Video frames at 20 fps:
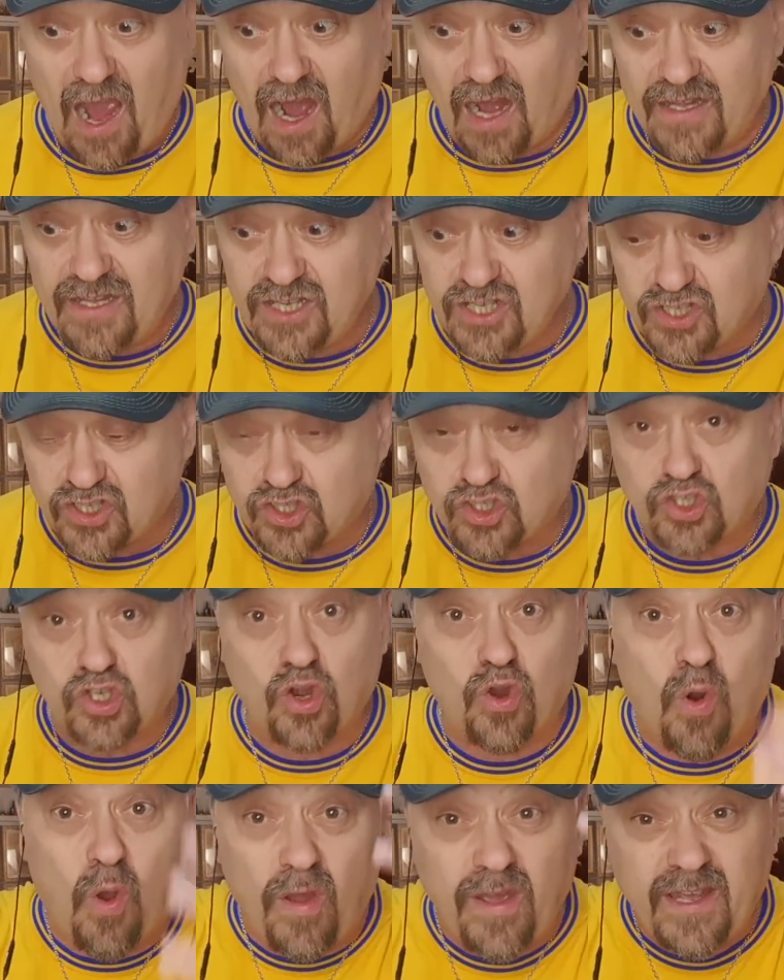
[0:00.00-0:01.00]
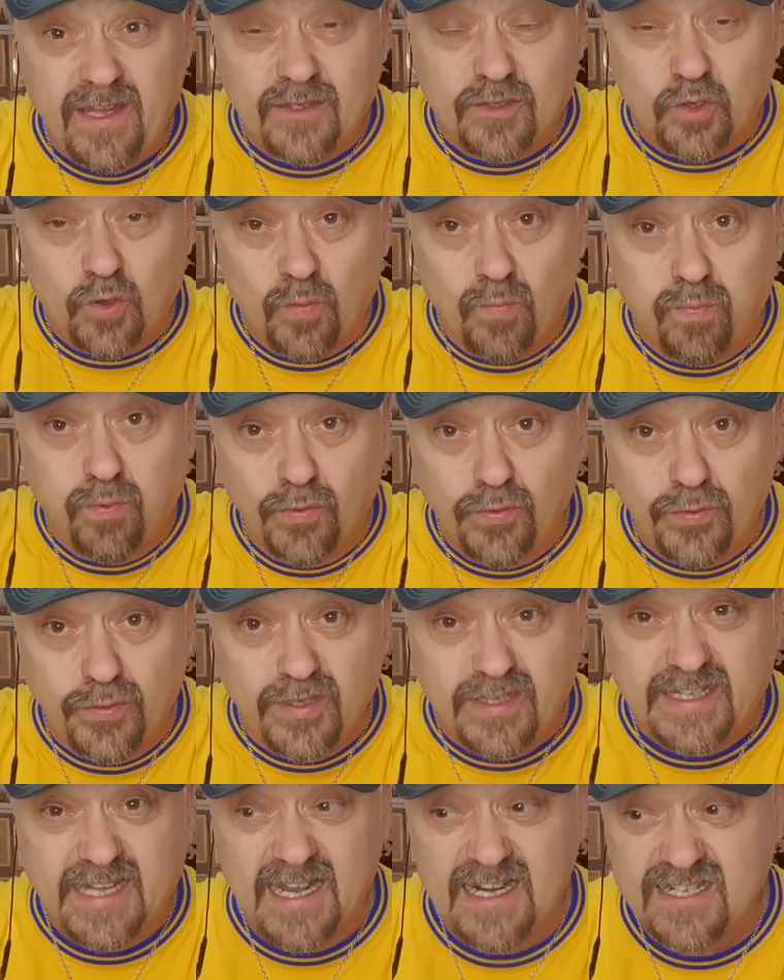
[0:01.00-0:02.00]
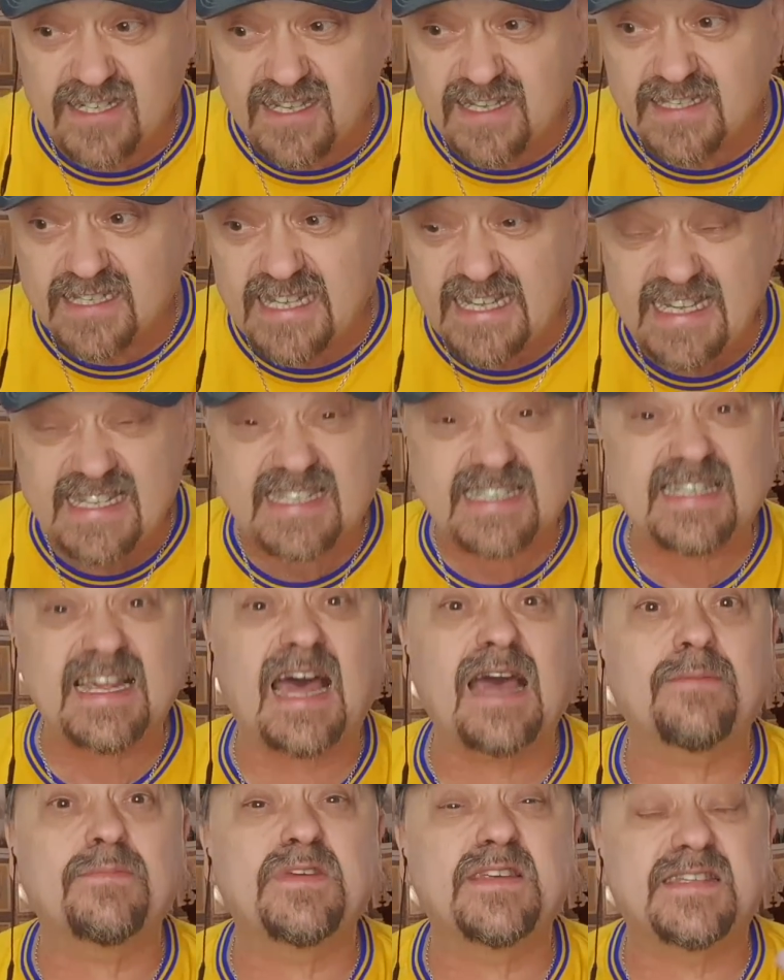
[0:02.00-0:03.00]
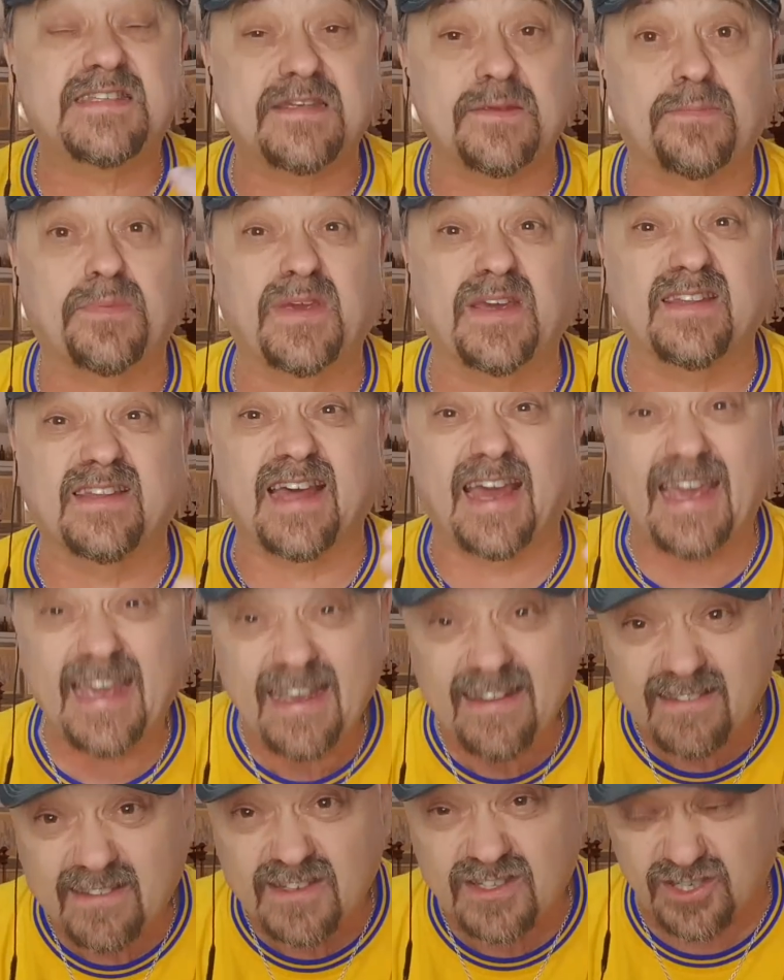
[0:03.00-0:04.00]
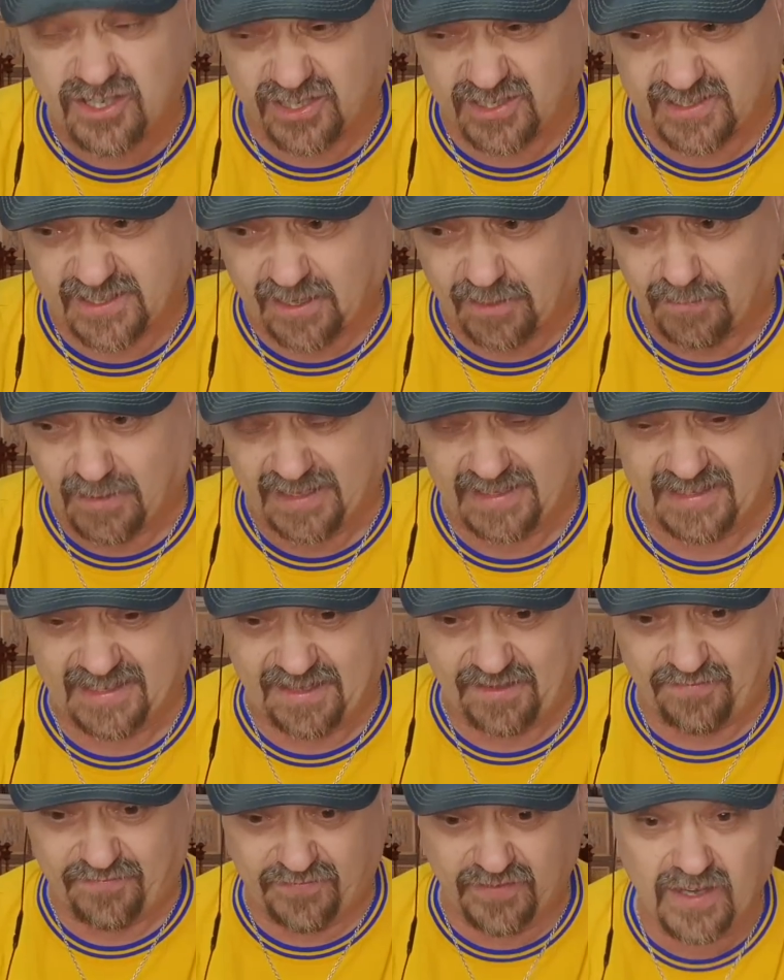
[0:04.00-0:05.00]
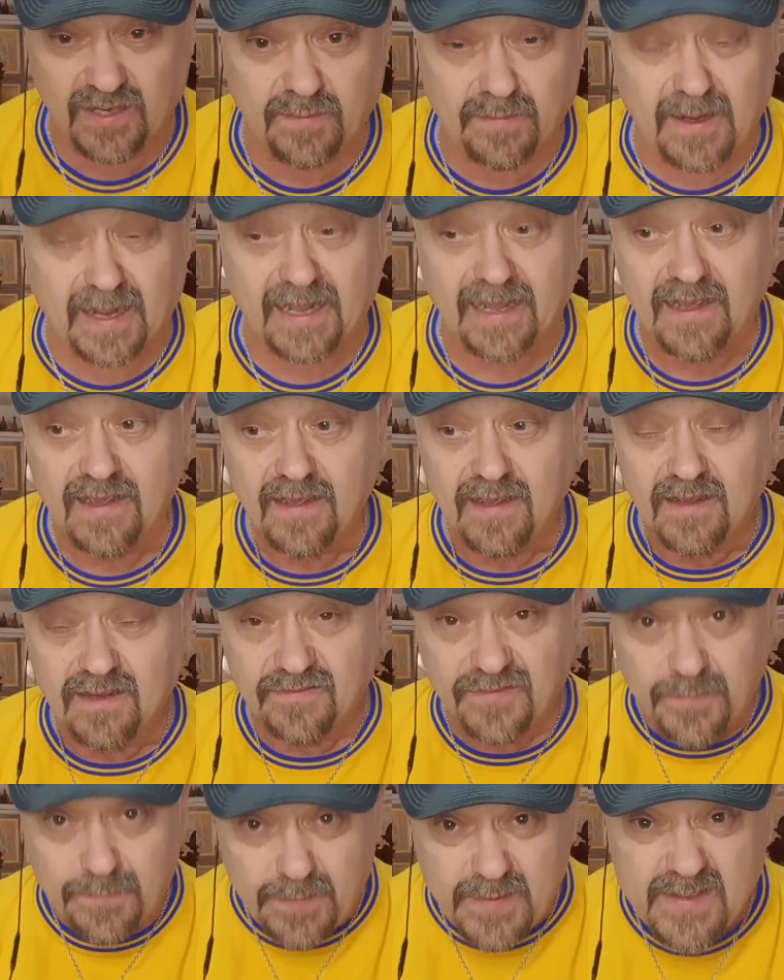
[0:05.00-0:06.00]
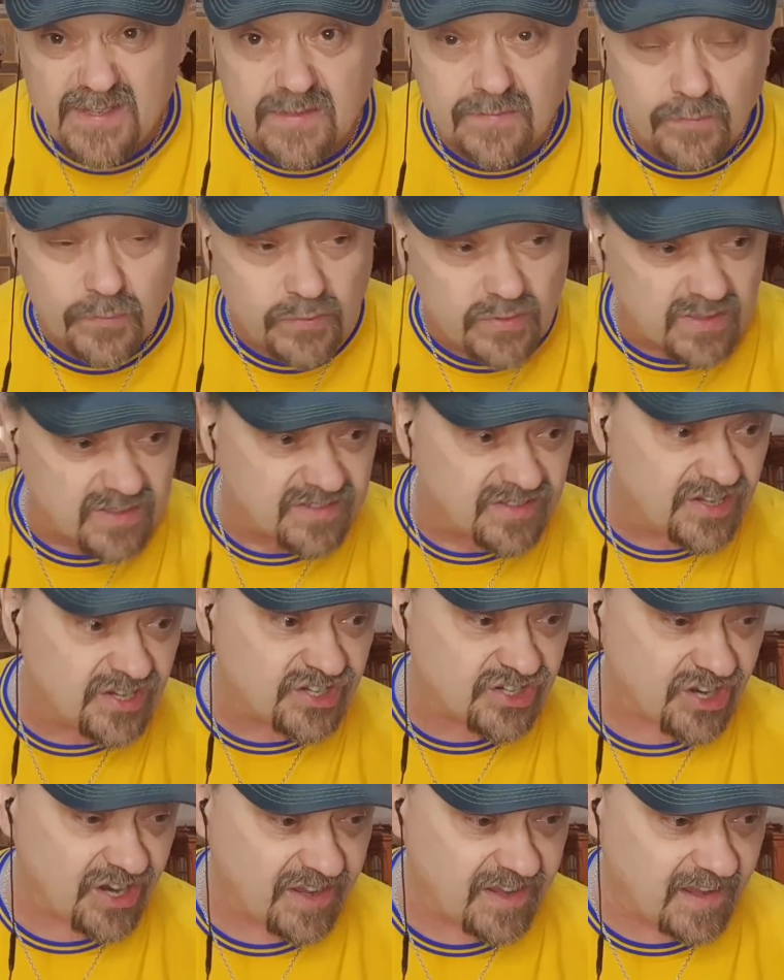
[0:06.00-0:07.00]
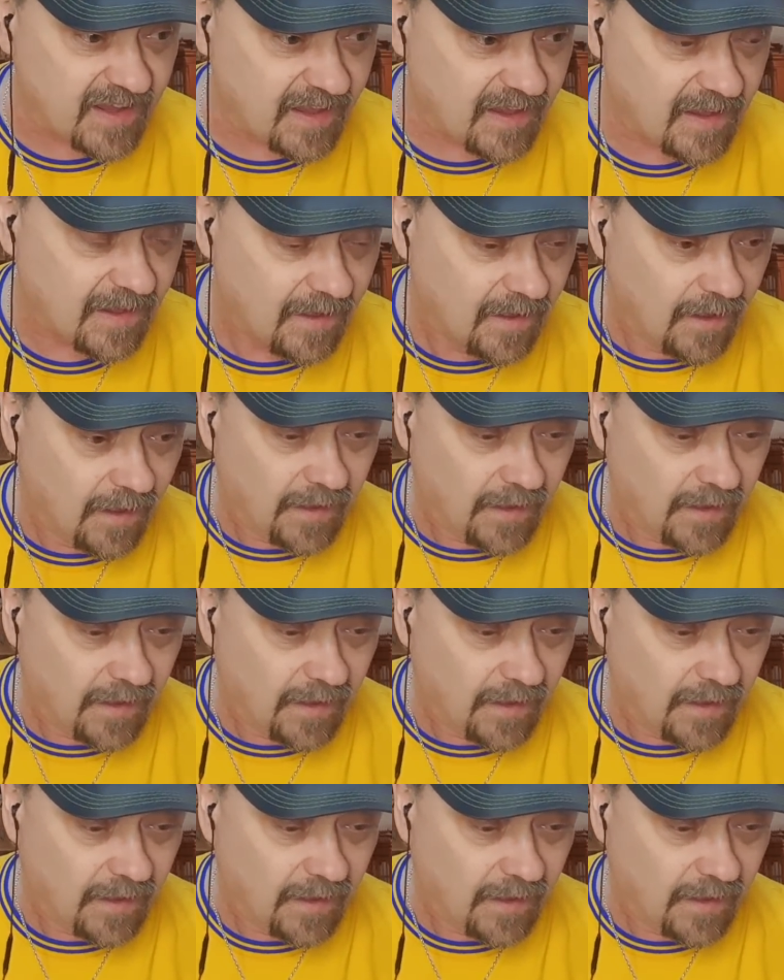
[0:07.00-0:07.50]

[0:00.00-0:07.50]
Они строят любую этажность и сами себе на это через карманные фирмы выписывают разрешение.